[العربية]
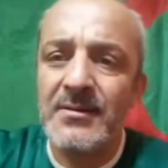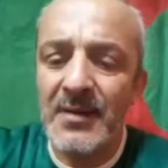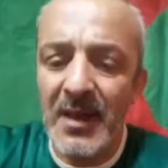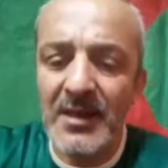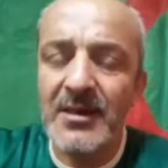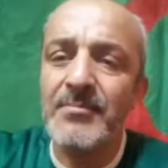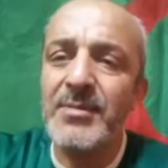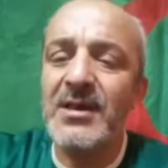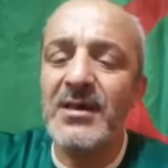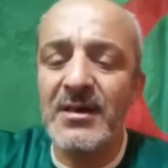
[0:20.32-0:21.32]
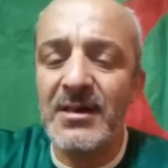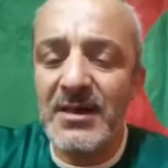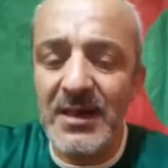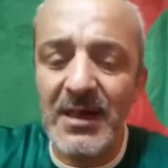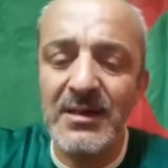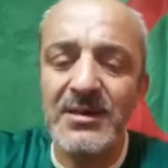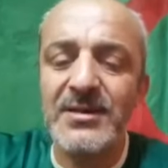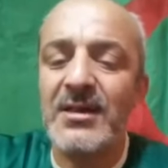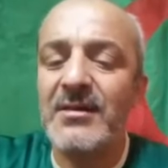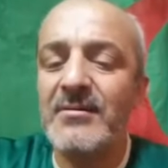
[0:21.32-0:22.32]
عربيه خالصه
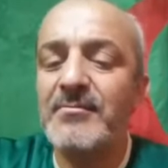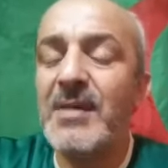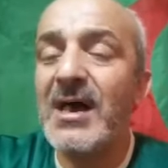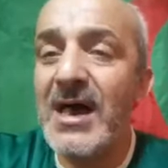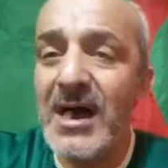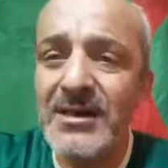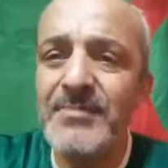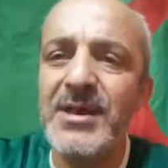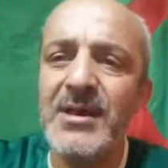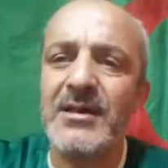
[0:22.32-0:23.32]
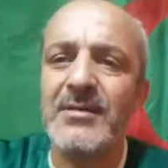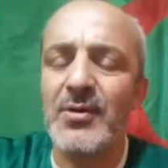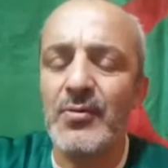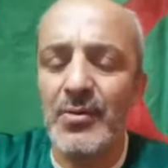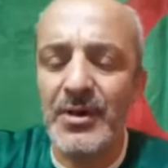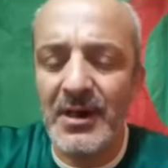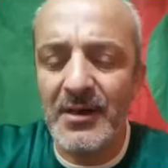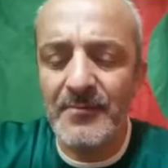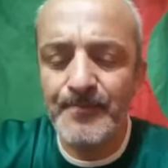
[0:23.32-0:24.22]
مغاربيه كما نقولوا هنايا